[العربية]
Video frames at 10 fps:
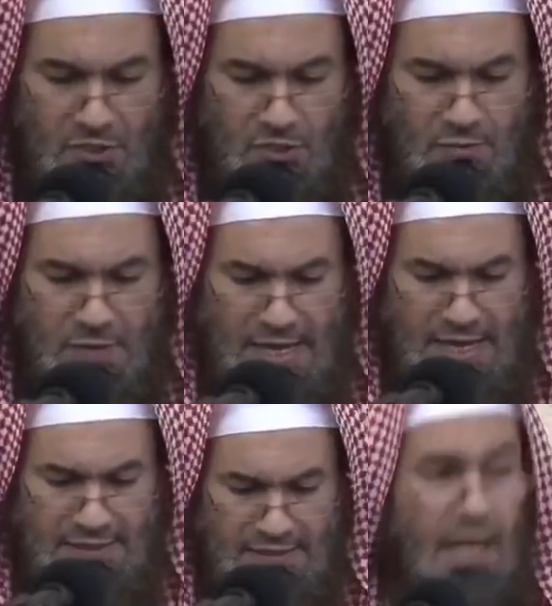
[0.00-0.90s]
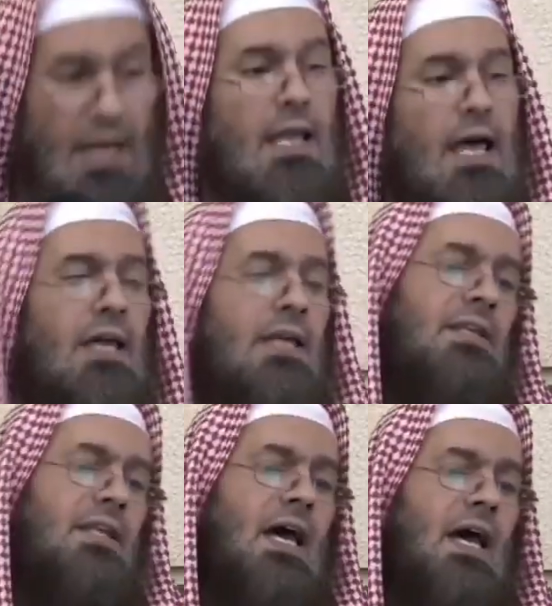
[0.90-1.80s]
ثم قال تعالى
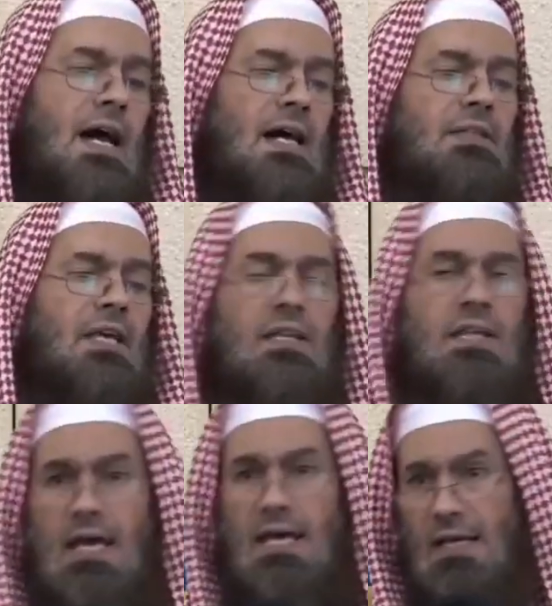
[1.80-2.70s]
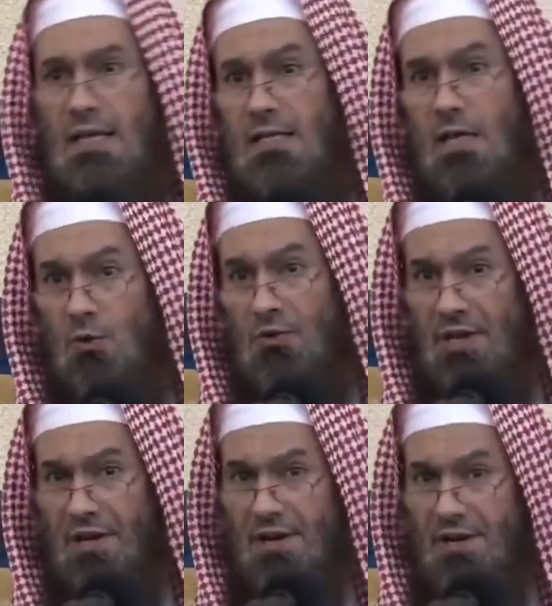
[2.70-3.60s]
انا اعطيناك
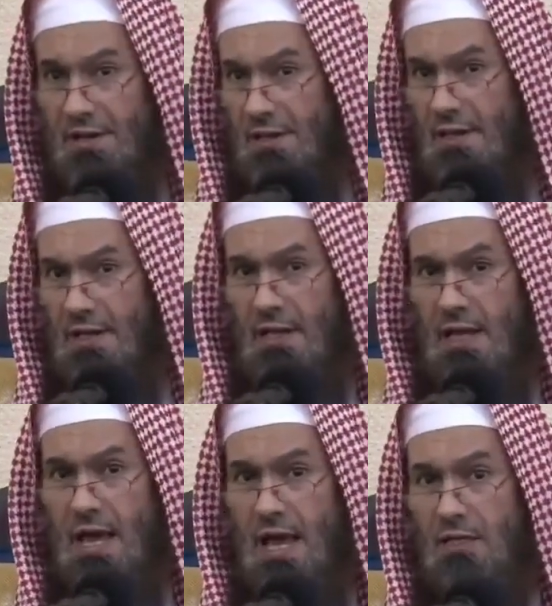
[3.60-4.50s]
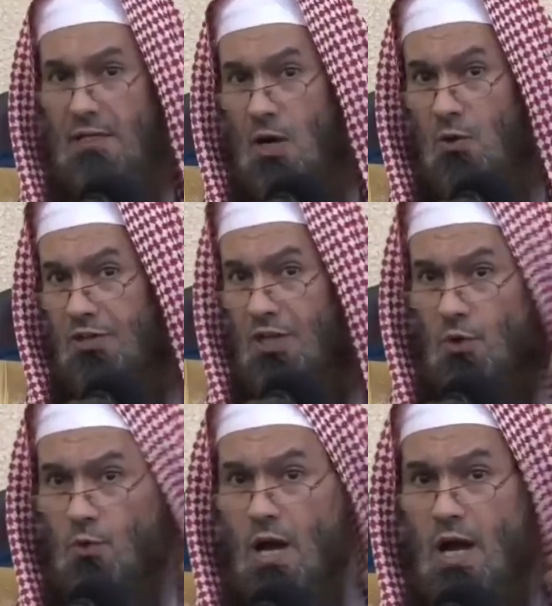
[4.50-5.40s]
الكوثر الكوثر
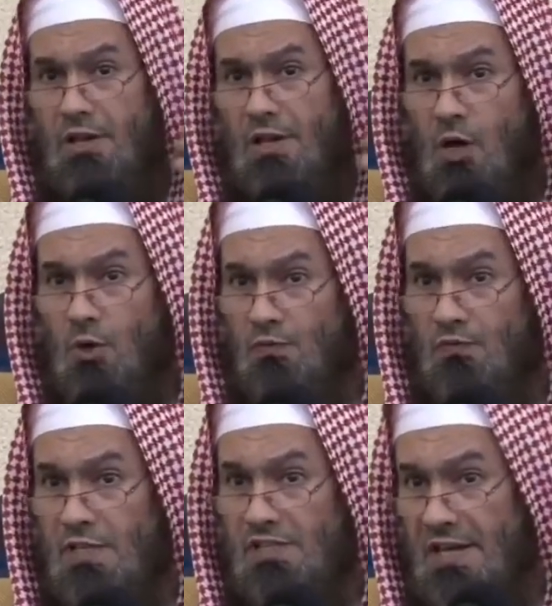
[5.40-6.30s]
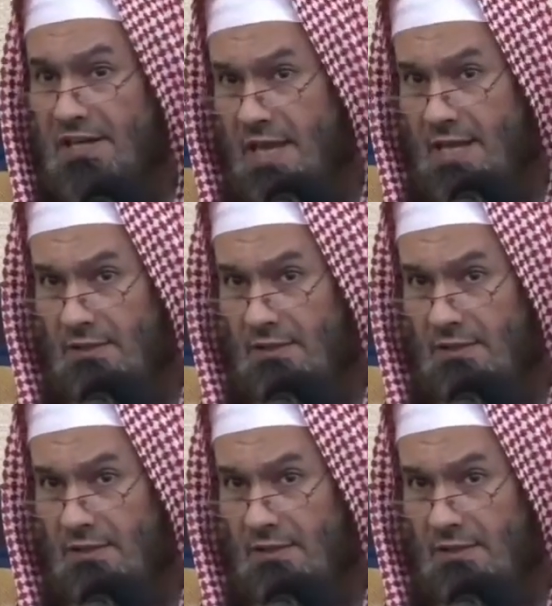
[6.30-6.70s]
هو نهر في الجنه